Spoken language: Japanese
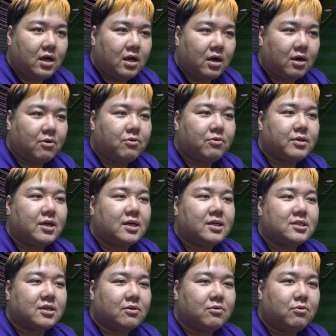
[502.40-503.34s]
あ、これだ
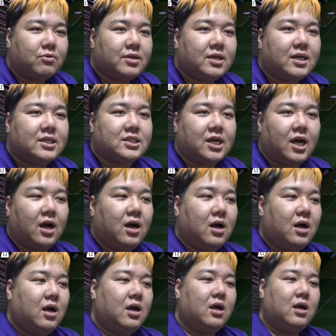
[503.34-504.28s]
けじゃんこれだけじゃん。
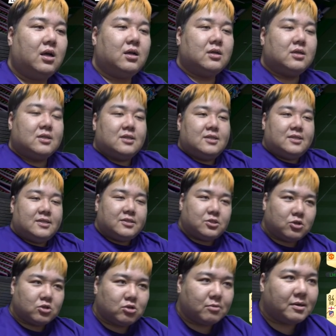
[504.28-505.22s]

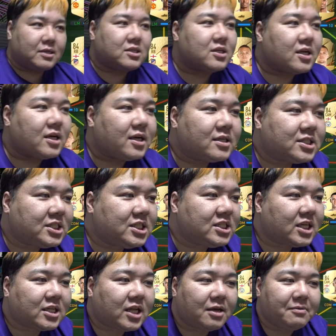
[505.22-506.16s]
ちょっと待ってね、
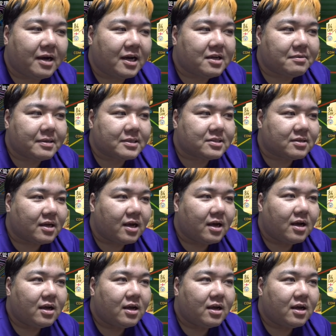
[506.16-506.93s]
審査タイム入りますね。